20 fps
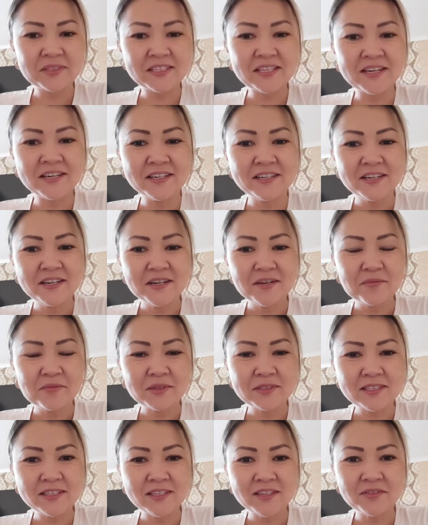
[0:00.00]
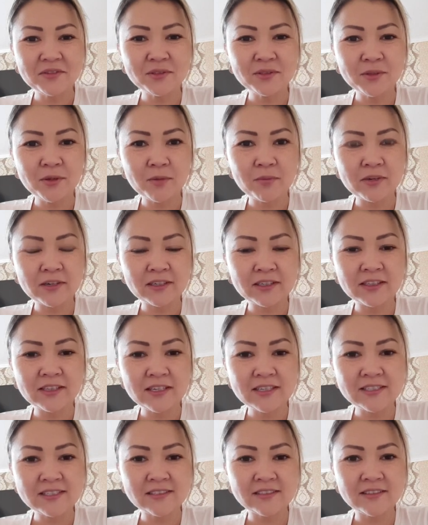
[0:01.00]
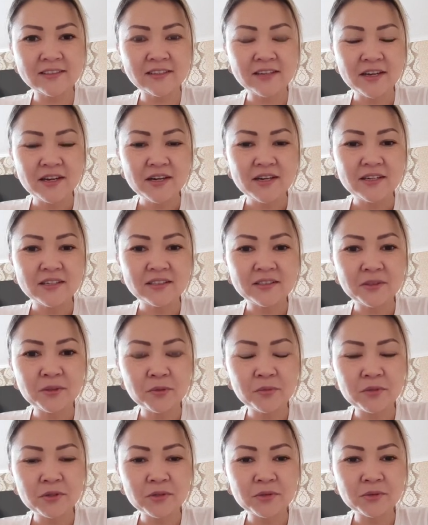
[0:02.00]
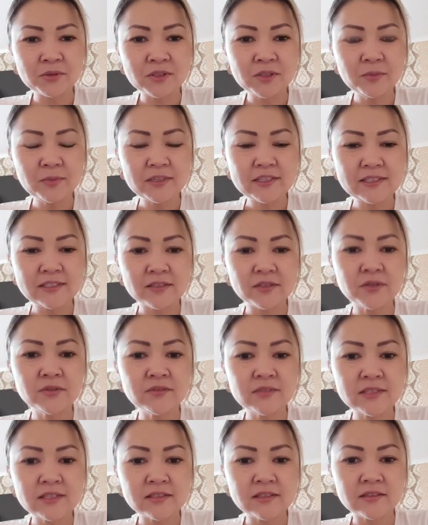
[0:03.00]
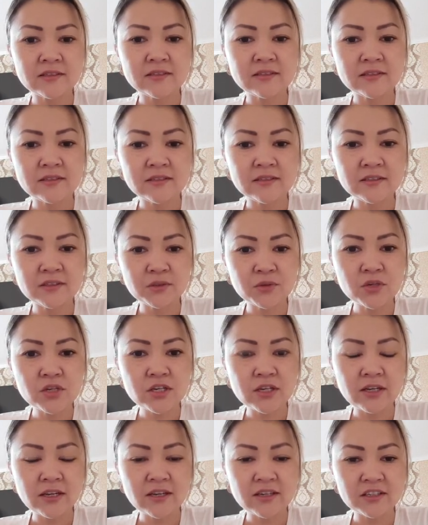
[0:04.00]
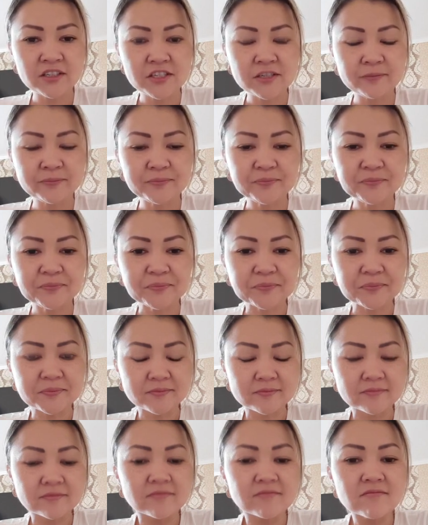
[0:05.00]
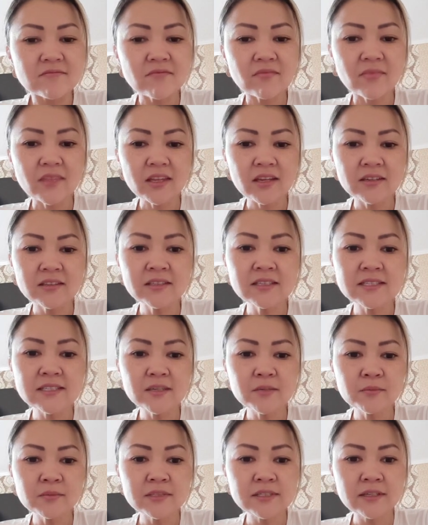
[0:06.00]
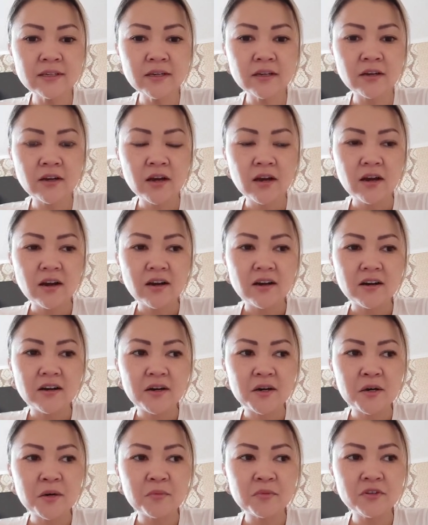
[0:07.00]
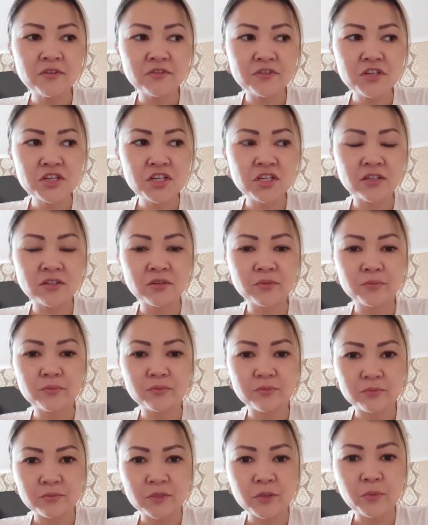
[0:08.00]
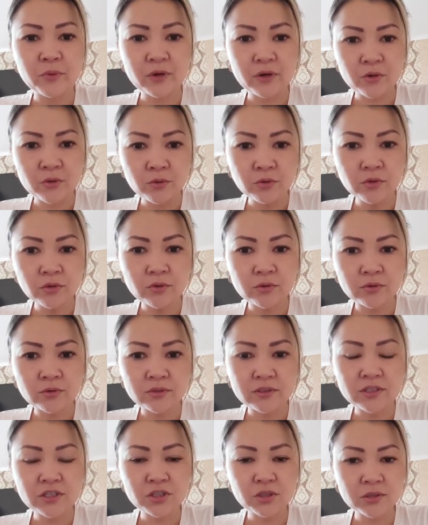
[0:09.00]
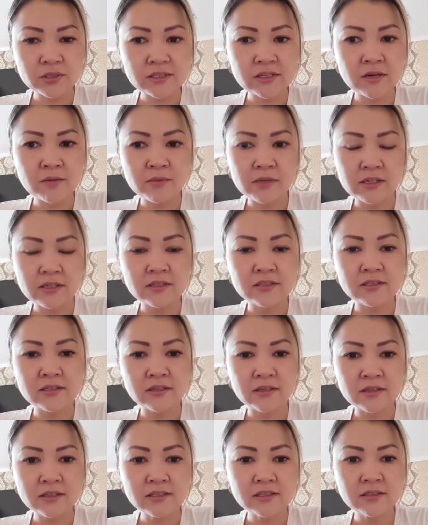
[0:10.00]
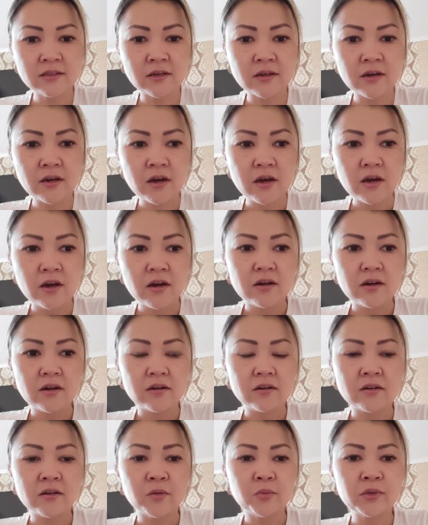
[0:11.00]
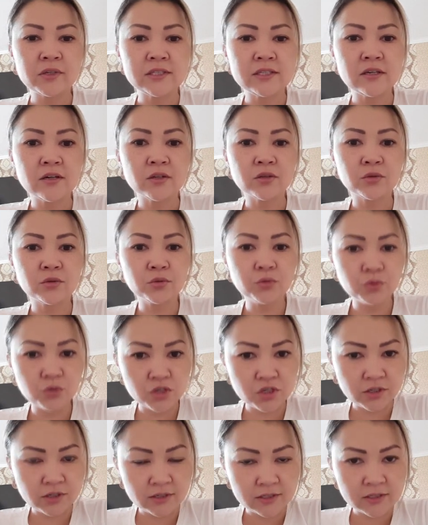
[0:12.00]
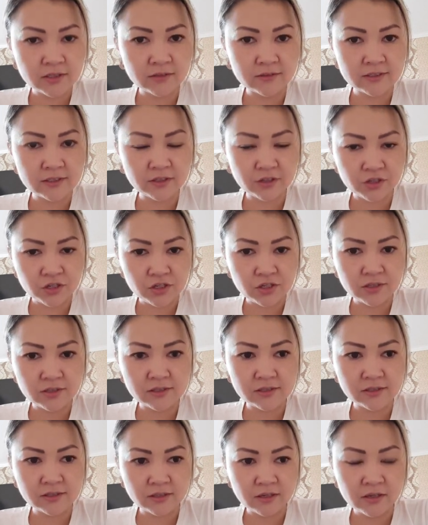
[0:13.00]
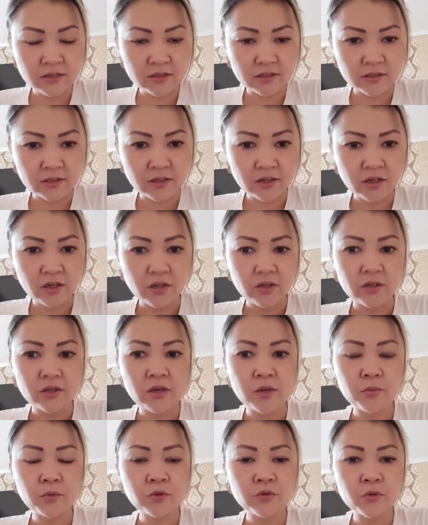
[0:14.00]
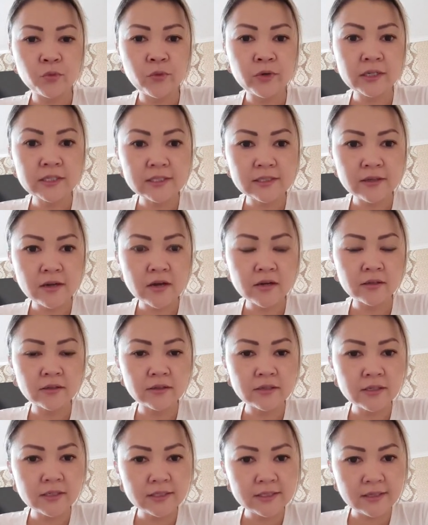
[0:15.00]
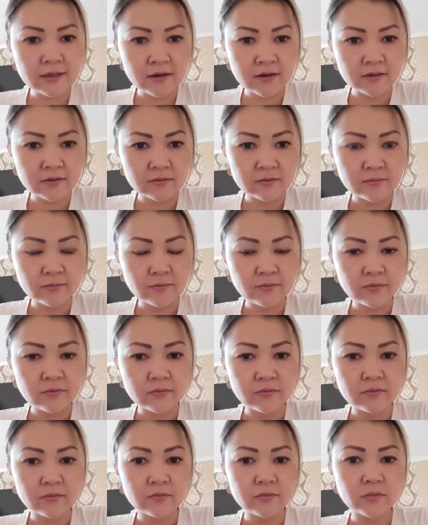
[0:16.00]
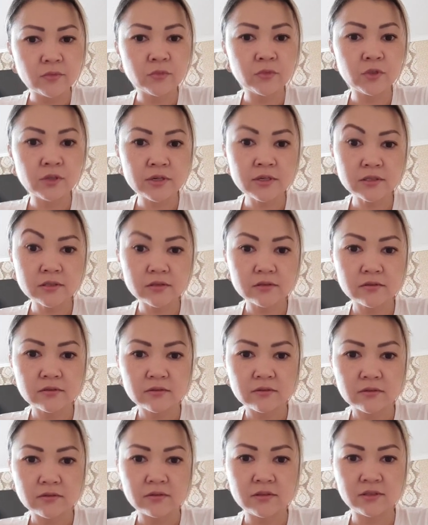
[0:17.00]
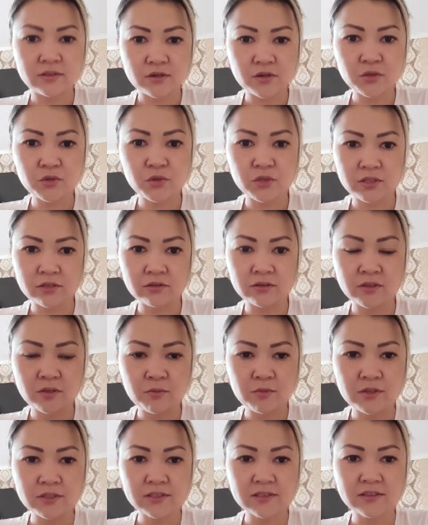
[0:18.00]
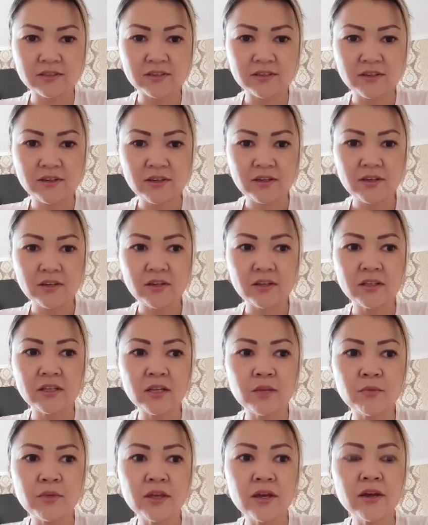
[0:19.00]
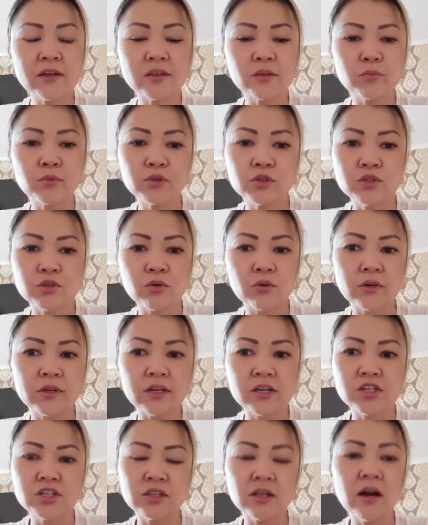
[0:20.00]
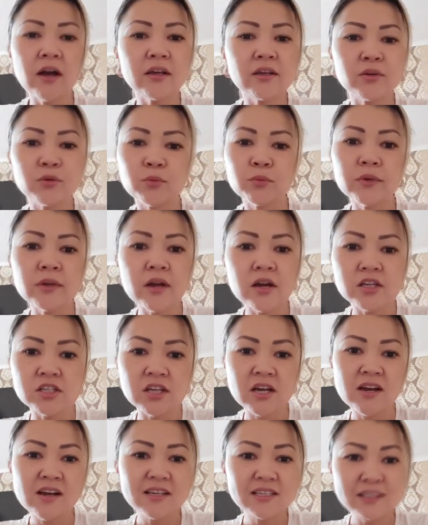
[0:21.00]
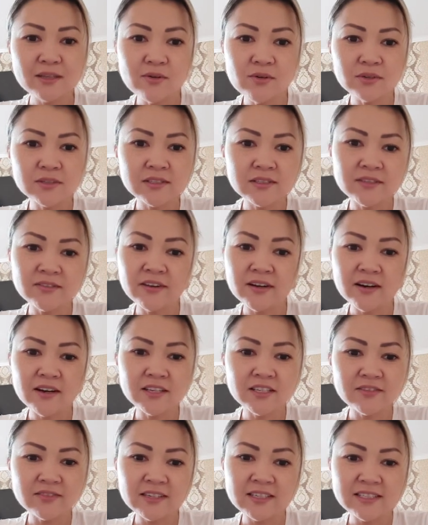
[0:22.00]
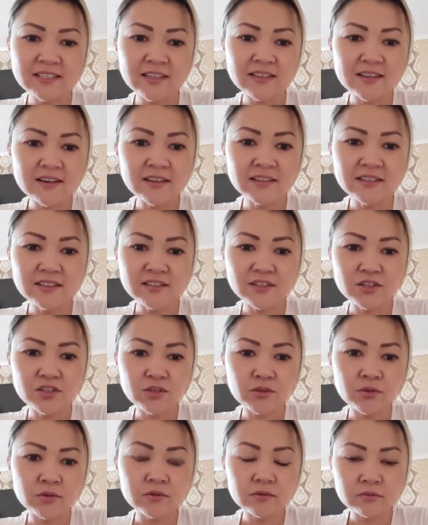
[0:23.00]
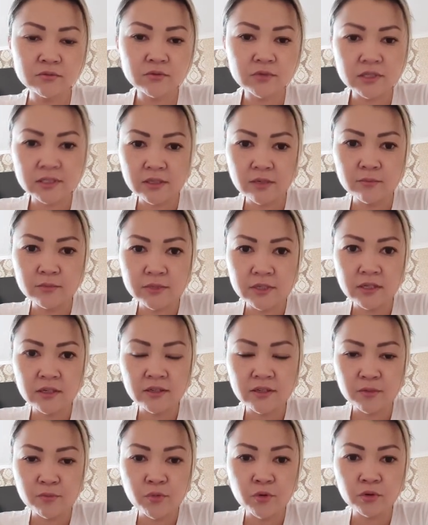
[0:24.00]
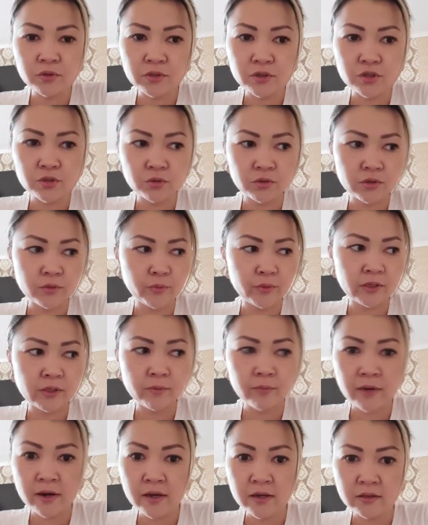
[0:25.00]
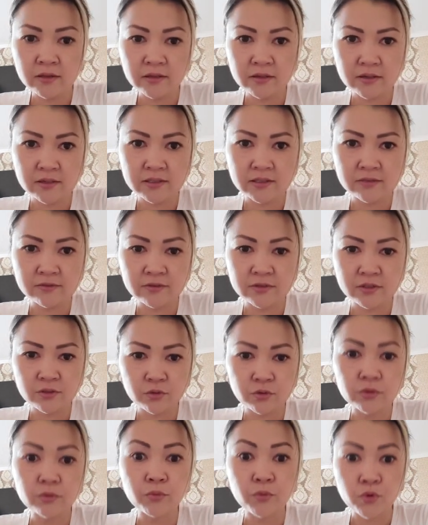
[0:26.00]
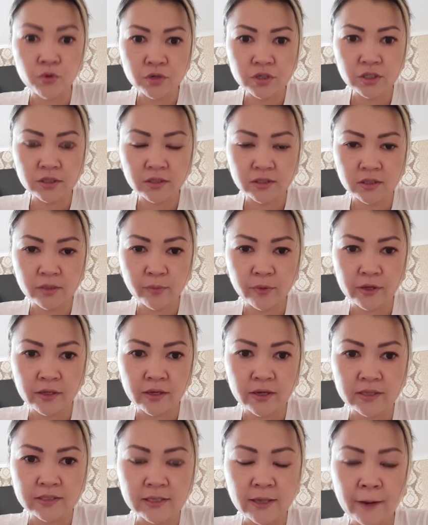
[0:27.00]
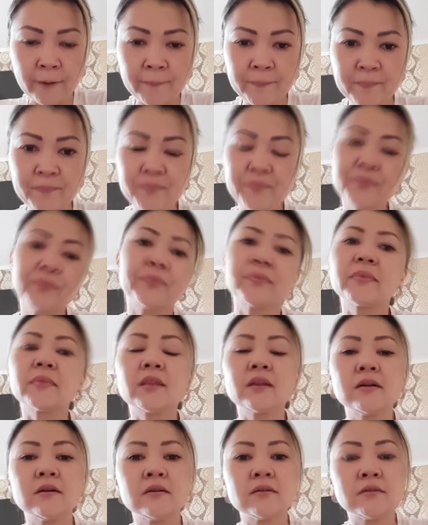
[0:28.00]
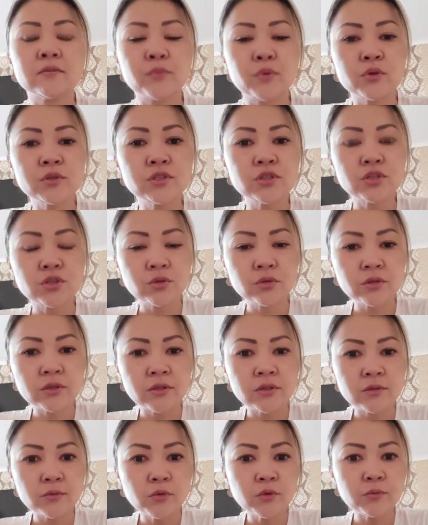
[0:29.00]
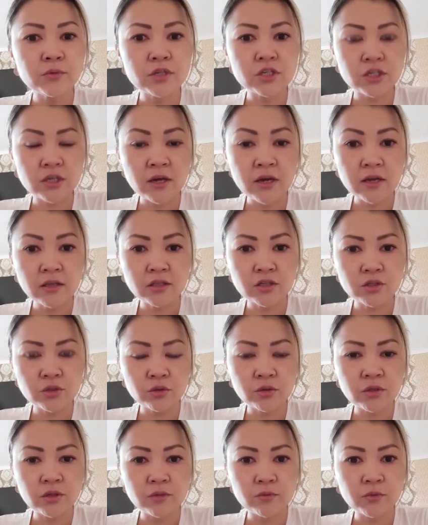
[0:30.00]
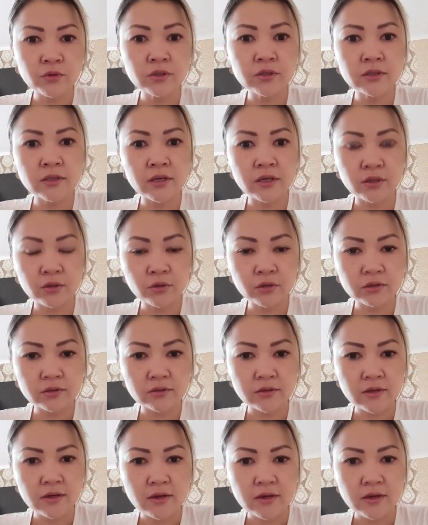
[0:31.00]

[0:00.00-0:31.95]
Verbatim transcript: после, после его добрых глаз и доброй улыбки становится на душе легче. И на самом деле э, мы вышли на прогулку, и что самое интересное, э, Бахтияр тут же хотел скачать с Саней. Я ему говорю, Бахтияр, нельзя. Он раз и сразу сел на место. И для меня это был шок. Я шла, и у меня аж слезы наворачивались от радости, что ну, на самом деле ребенок что-то понимает, оказывается, он может это понять. Э, просто что-то ему мешает и что-то ему не дает